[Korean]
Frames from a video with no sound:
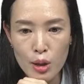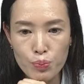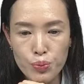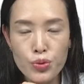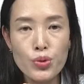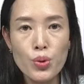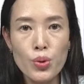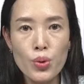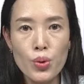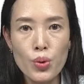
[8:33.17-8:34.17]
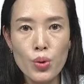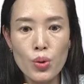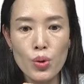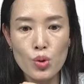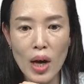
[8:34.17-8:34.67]

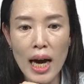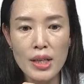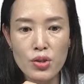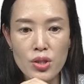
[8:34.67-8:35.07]
부도로 좌회전